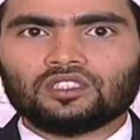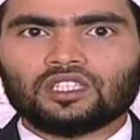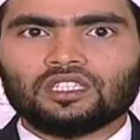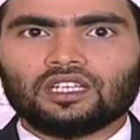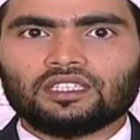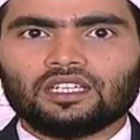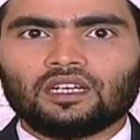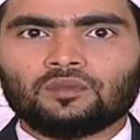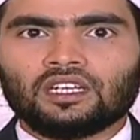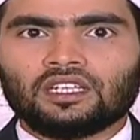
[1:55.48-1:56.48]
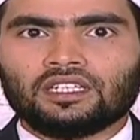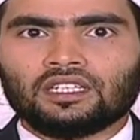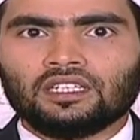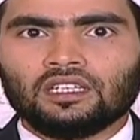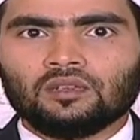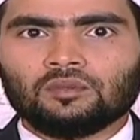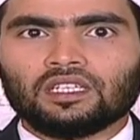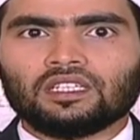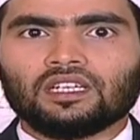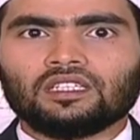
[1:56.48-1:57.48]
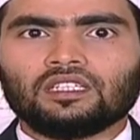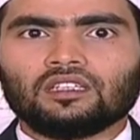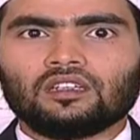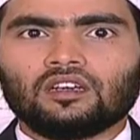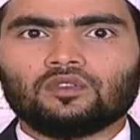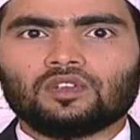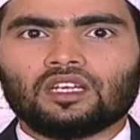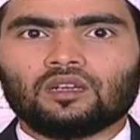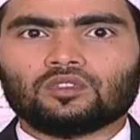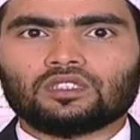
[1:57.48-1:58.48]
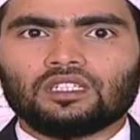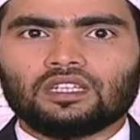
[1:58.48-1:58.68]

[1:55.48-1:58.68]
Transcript: ومن سيئات أعمالنا من يهده الله فلا